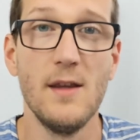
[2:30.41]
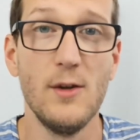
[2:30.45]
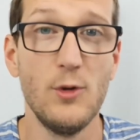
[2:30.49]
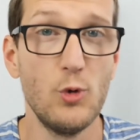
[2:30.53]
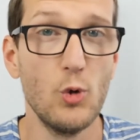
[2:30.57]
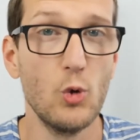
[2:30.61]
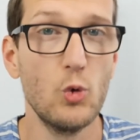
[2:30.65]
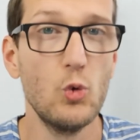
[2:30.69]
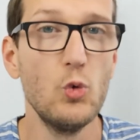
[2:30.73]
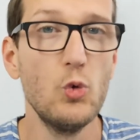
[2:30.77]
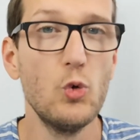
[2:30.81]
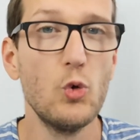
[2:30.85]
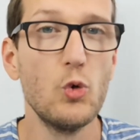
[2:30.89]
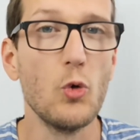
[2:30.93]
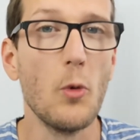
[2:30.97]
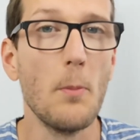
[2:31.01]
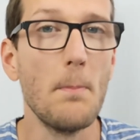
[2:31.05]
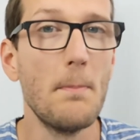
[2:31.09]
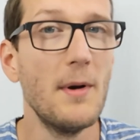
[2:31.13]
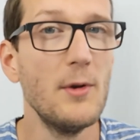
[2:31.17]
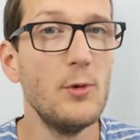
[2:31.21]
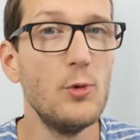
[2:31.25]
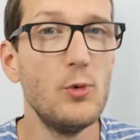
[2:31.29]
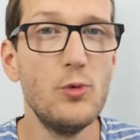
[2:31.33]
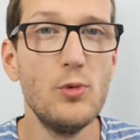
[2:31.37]
Et surtout, ce sont
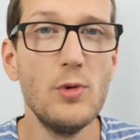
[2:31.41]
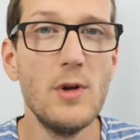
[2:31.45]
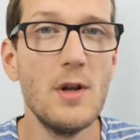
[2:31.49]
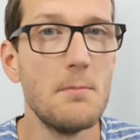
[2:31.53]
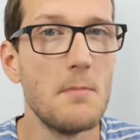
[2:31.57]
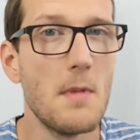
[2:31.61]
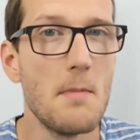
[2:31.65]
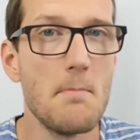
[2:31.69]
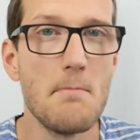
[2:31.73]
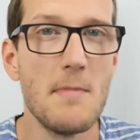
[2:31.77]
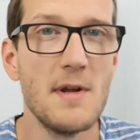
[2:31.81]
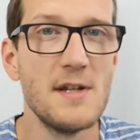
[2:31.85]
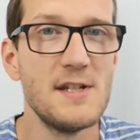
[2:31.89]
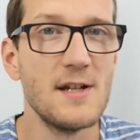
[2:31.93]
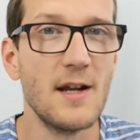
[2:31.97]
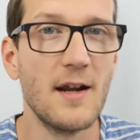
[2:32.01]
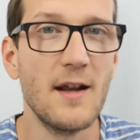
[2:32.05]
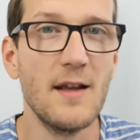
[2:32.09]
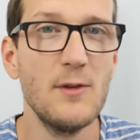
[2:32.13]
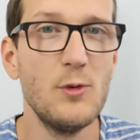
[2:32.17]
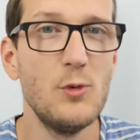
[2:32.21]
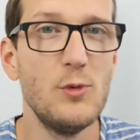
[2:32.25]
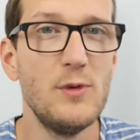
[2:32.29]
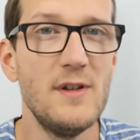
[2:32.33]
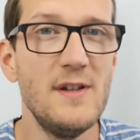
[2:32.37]
pas du tout les mêmes matières
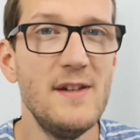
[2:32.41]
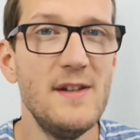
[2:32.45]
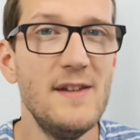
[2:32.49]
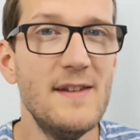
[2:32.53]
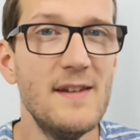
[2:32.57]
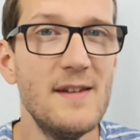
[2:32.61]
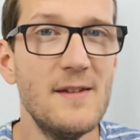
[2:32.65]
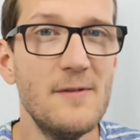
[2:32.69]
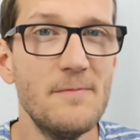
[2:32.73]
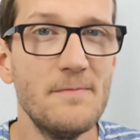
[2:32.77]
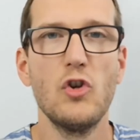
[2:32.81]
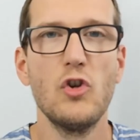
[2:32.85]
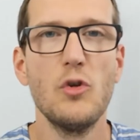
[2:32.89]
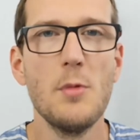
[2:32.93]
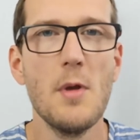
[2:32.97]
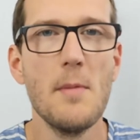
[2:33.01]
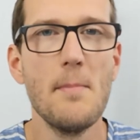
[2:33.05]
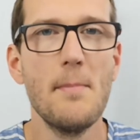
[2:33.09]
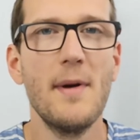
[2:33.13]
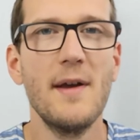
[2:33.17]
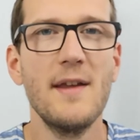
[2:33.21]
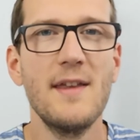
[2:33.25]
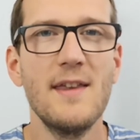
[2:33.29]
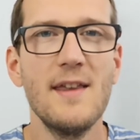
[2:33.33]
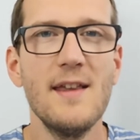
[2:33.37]
grasses utilisées. Ce même
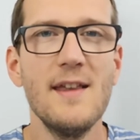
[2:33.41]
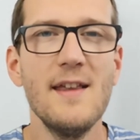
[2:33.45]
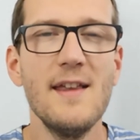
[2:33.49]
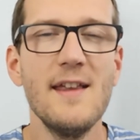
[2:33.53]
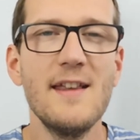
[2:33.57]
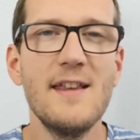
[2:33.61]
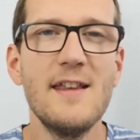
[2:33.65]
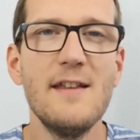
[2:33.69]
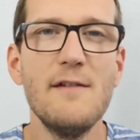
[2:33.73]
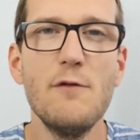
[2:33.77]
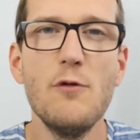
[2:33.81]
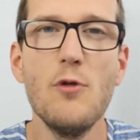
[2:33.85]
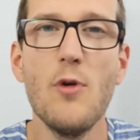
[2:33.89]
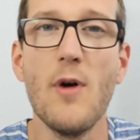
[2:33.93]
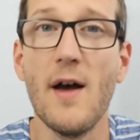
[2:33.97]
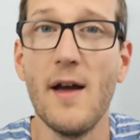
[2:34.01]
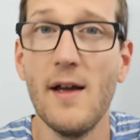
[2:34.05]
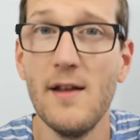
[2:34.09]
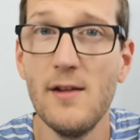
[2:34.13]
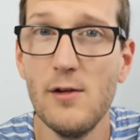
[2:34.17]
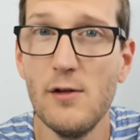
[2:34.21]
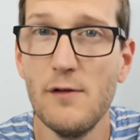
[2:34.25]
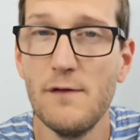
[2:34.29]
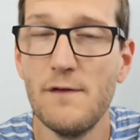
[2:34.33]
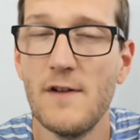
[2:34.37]
paquet équivaut
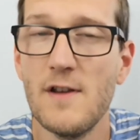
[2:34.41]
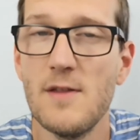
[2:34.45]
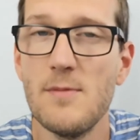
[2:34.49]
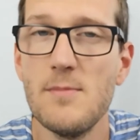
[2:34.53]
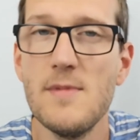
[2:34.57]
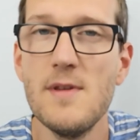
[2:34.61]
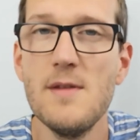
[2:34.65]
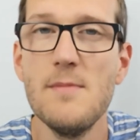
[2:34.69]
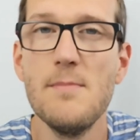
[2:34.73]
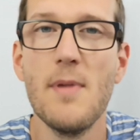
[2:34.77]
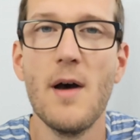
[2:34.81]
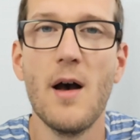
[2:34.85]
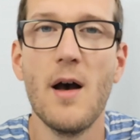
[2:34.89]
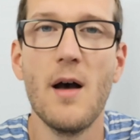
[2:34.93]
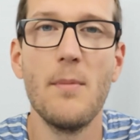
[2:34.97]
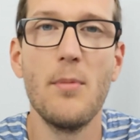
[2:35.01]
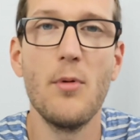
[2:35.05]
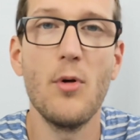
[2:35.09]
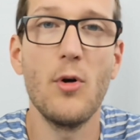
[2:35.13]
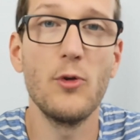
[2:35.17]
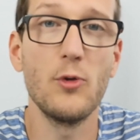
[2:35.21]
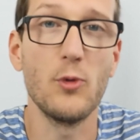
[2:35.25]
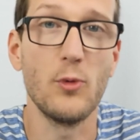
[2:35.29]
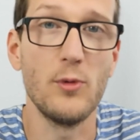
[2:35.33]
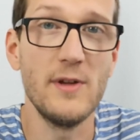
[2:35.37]
à demi par
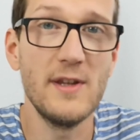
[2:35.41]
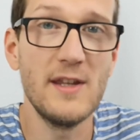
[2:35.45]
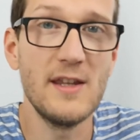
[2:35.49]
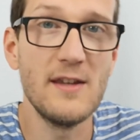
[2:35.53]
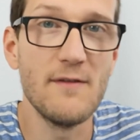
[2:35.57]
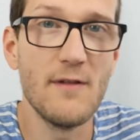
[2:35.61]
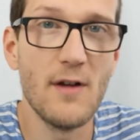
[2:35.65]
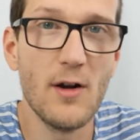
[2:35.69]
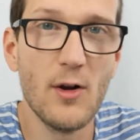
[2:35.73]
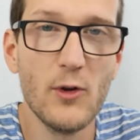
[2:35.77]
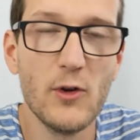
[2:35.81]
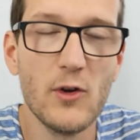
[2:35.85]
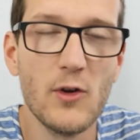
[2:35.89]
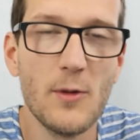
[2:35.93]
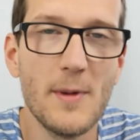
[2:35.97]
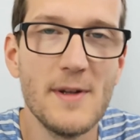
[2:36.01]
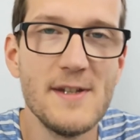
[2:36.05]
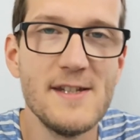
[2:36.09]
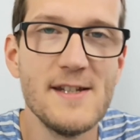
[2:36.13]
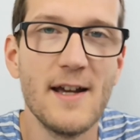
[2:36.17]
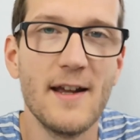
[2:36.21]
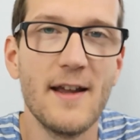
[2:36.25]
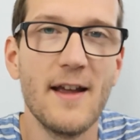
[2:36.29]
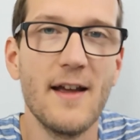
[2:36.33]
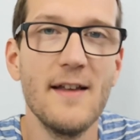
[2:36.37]
rapport à son équivalence en
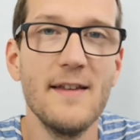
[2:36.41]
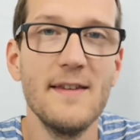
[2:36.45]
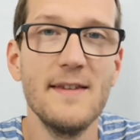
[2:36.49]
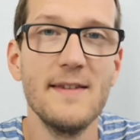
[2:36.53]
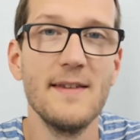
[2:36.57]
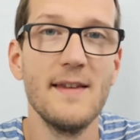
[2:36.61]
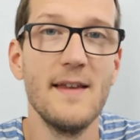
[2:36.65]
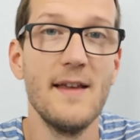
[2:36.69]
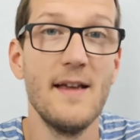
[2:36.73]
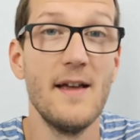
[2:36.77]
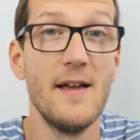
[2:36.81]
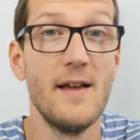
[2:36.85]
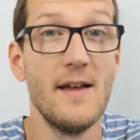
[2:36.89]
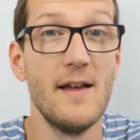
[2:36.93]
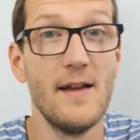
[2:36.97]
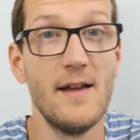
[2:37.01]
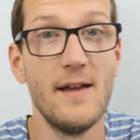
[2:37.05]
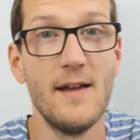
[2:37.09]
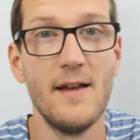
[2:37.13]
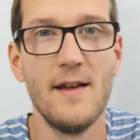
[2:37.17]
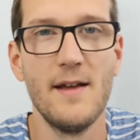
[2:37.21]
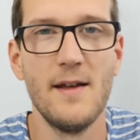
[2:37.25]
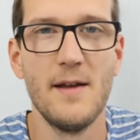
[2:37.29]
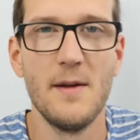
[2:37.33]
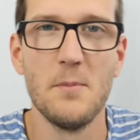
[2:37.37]
matière grasse.
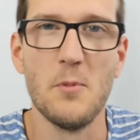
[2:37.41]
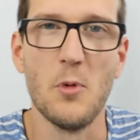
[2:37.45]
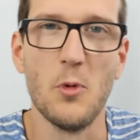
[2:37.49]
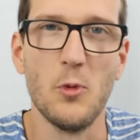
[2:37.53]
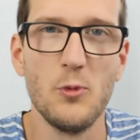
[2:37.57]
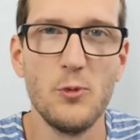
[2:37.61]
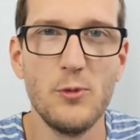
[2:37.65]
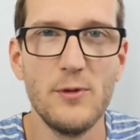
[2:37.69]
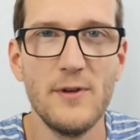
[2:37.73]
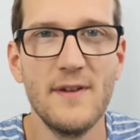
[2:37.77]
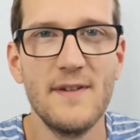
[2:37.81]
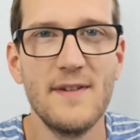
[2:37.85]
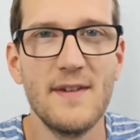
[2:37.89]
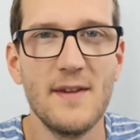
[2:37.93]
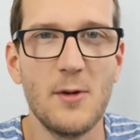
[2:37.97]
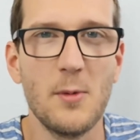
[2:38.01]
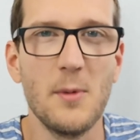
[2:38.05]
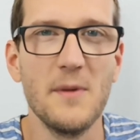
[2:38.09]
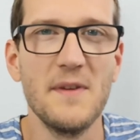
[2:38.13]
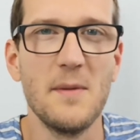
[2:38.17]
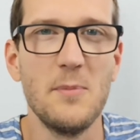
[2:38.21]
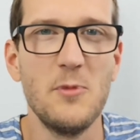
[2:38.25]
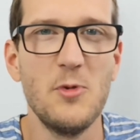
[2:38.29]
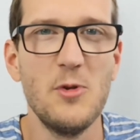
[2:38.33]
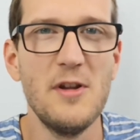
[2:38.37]
tout ça, ça
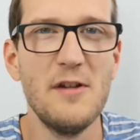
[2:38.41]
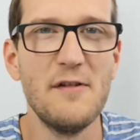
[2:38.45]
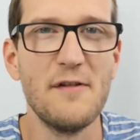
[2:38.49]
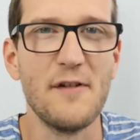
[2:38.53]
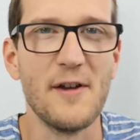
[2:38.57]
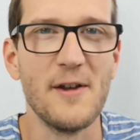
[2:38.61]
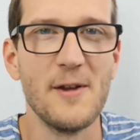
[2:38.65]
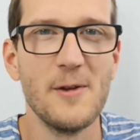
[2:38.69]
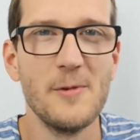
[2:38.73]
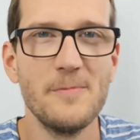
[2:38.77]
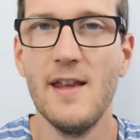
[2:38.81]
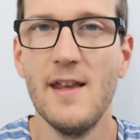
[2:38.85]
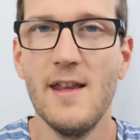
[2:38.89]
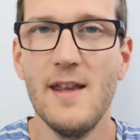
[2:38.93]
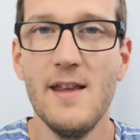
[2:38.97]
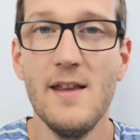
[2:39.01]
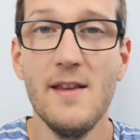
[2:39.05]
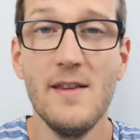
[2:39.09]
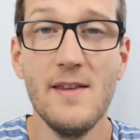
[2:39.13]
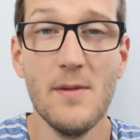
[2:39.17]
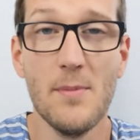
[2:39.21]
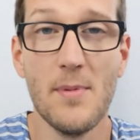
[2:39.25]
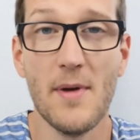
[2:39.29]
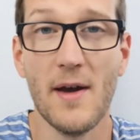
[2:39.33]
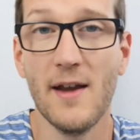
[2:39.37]
commence à me donner faim. Hein. Et
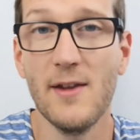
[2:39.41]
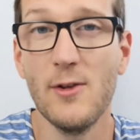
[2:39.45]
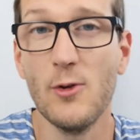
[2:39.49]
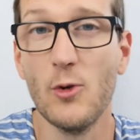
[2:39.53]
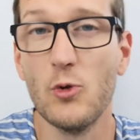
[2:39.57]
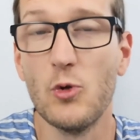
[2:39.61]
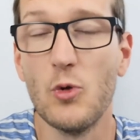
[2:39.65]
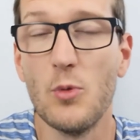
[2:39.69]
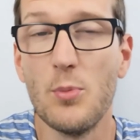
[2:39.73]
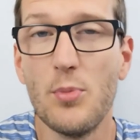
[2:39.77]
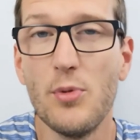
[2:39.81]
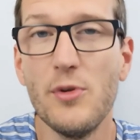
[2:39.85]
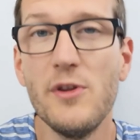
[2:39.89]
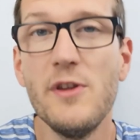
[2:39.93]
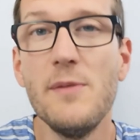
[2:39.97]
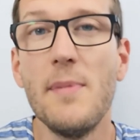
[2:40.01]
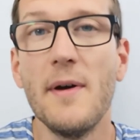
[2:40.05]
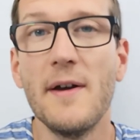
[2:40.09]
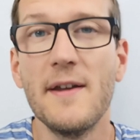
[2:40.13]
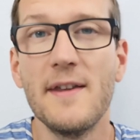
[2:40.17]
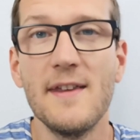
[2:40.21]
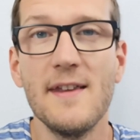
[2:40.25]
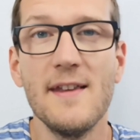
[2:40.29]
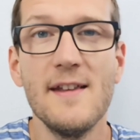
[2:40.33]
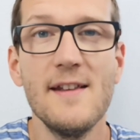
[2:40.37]
c'est pareil, dans ce petit
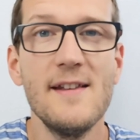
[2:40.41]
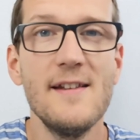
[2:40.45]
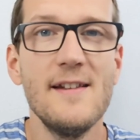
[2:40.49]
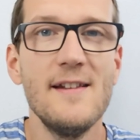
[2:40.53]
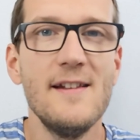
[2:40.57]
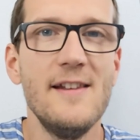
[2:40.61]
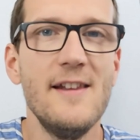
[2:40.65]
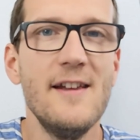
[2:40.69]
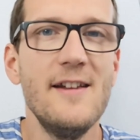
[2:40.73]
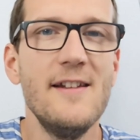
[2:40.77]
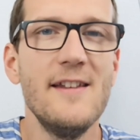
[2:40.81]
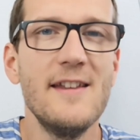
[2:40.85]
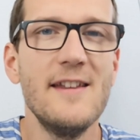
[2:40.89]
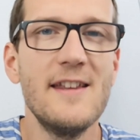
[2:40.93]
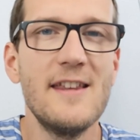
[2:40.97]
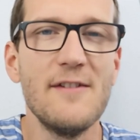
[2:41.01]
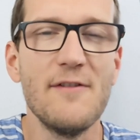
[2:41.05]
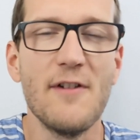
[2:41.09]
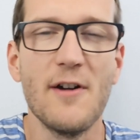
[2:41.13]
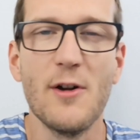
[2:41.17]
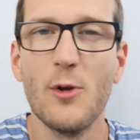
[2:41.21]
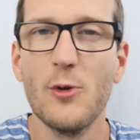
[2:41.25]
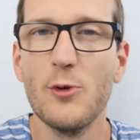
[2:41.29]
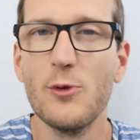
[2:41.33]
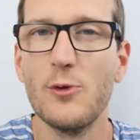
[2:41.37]
paquet, il y a une
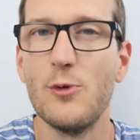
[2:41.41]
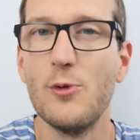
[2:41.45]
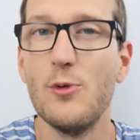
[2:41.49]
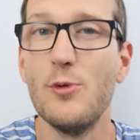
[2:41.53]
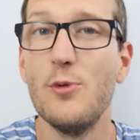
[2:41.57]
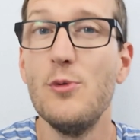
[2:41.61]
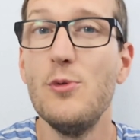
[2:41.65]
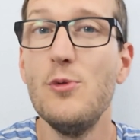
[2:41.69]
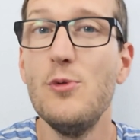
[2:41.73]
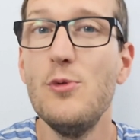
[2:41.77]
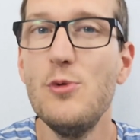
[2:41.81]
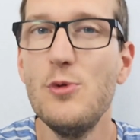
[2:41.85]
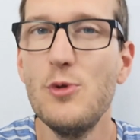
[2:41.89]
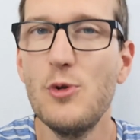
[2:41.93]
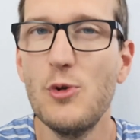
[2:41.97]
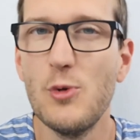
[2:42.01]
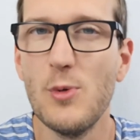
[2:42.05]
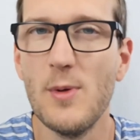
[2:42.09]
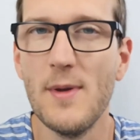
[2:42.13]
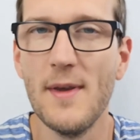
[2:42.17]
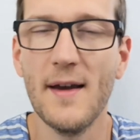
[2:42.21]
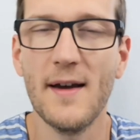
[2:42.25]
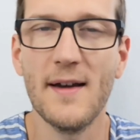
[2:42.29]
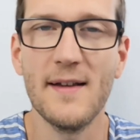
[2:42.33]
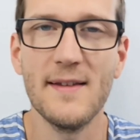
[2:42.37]
équivalence de 1
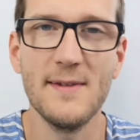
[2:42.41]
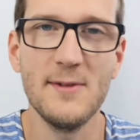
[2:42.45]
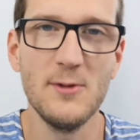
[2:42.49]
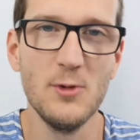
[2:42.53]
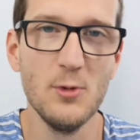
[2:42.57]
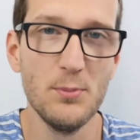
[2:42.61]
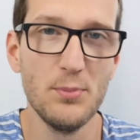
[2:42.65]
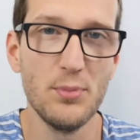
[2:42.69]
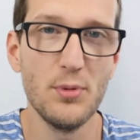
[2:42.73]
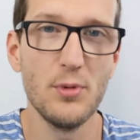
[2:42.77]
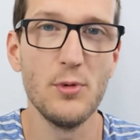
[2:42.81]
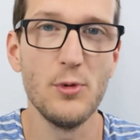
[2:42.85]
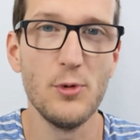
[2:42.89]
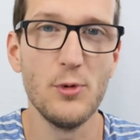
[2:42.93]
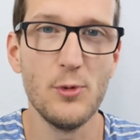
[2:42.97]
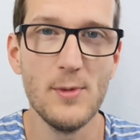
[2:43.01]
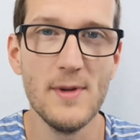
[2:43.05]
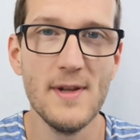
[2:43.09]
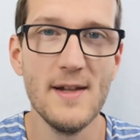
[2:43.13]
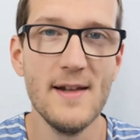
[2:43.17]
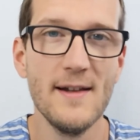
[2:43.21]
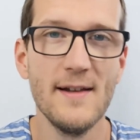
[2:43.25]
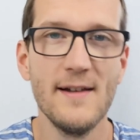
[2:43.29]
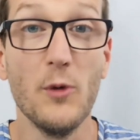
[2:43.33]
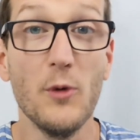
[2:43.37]
cuillère à soupe d'huile.